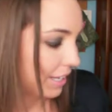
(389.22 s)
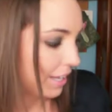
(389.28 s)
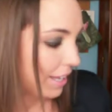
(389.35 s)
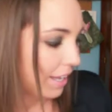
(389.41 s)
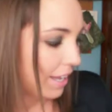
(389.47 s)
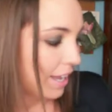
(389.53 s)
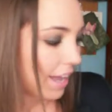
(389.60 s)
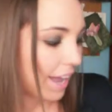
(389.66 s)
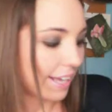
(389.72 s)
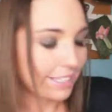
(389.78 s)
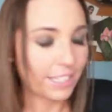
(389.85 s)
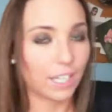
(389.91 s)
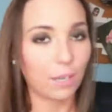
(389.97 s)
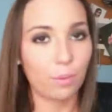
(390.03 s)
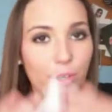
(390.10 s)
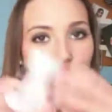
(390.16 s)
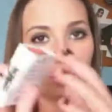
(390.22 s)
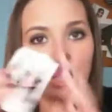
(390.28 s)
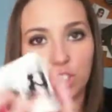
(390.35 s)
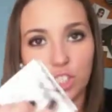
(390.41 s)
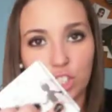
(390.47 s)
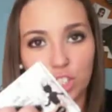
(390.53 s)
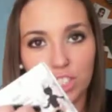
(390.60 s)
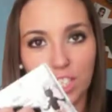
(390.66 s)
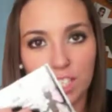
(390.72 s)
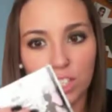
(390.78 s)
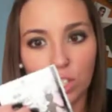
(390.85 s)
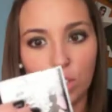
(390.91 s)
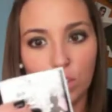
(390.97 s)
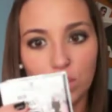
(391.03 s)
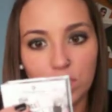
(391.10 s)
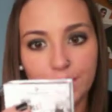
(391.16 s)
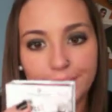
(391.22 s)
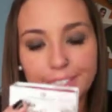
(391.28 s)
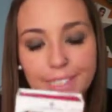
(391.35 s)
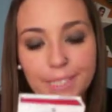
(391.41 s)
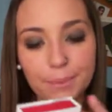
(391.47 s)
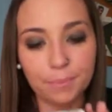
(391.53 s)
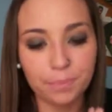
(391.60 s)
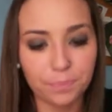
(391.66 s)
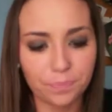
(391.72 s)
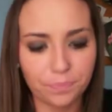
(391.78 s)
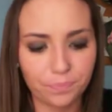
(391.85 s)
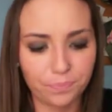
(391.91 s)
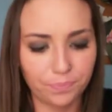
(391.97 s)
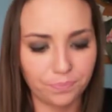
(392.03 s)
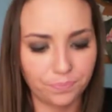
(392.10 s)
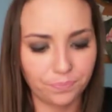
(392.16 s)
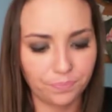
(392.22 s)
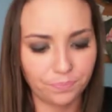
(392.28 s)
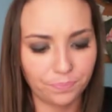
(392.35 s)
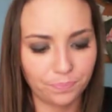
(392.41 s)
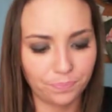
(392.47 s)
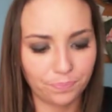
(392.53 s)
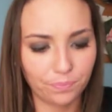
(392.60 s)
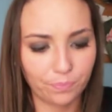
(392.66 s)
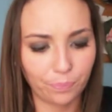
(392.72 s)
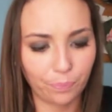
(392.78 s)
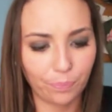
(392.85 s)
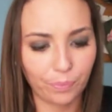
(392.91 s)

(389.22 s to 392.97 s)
Así que bueno, estos tres glosses Mm,